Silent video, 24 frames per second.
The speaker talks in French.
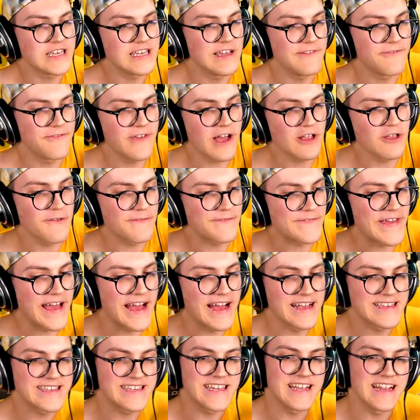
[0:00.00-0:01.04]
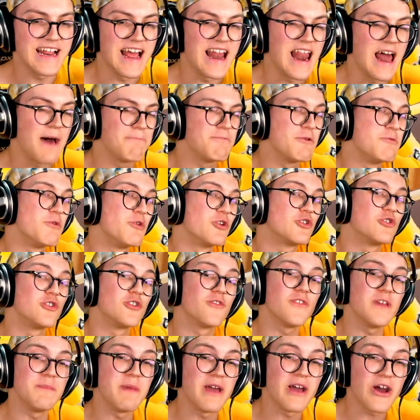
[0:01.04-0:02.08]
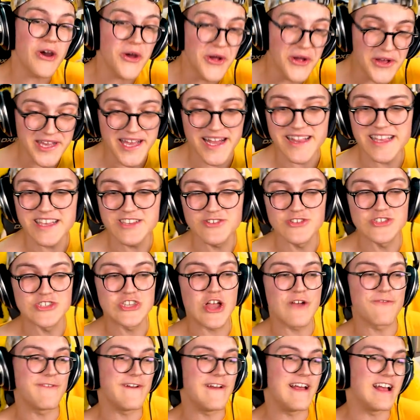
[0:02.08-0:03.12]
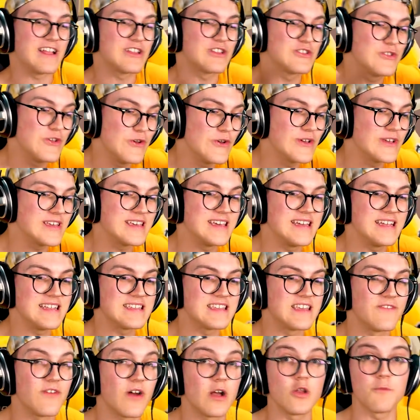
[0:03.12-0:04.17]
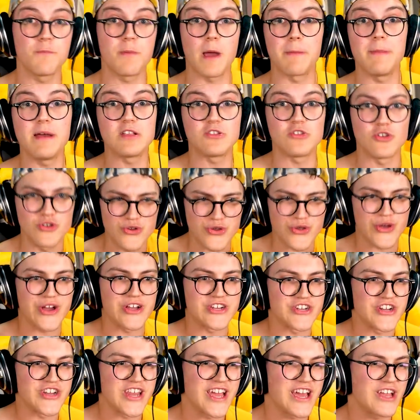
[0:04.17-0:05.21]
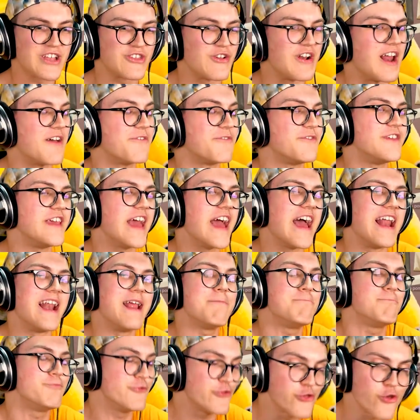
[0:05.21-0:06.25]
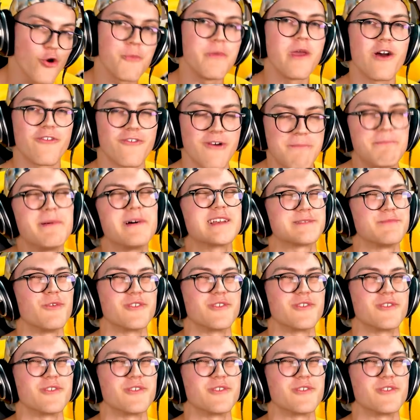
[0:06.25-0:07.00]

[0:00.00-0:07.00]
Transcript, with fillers: qui vient de faire un kill Elle a plus beaucoup de vie mais regardez son stuff Elle a deux kills qui va lui permettre de lui régénérer de la vie Elle est plutôt bien on va pas se